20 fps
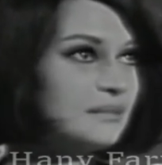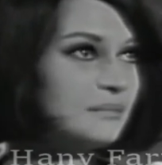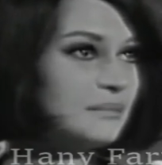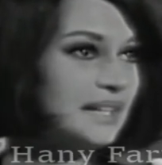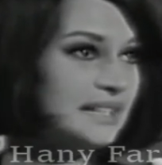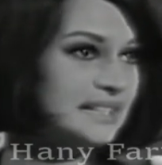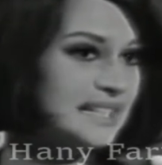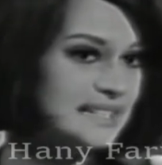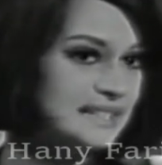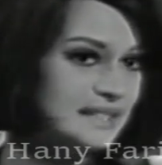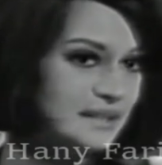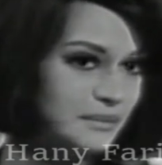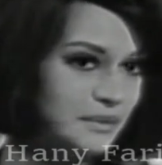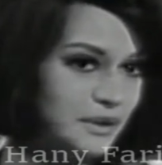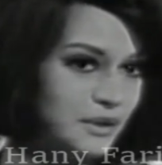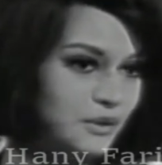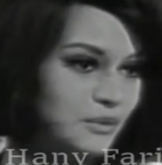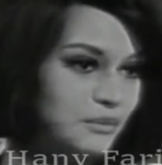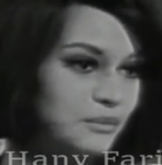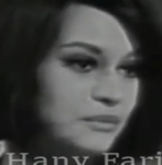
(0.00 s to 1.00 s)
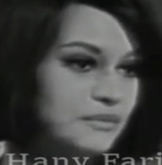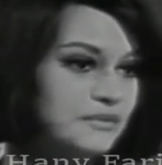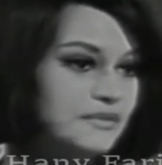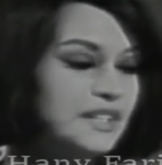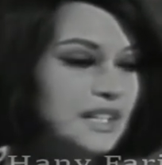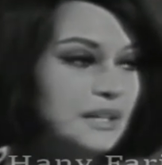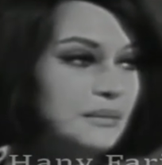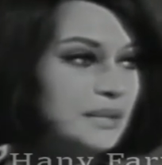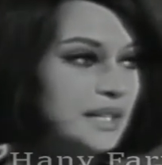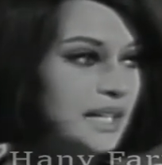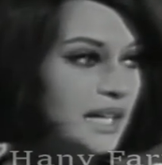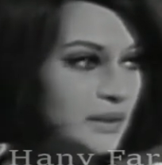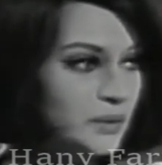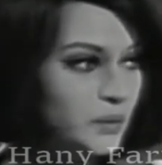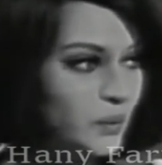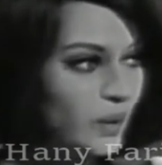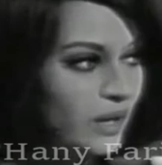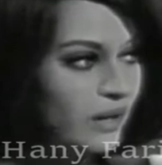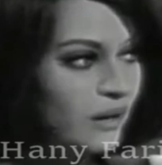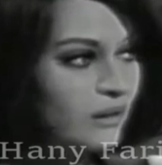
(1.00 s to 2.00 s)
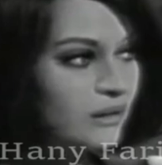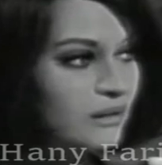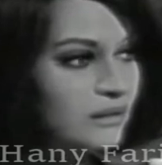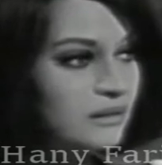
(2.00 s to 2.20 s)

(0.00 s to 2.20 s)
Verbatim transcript: بعتز بيهم فيلم الأضواء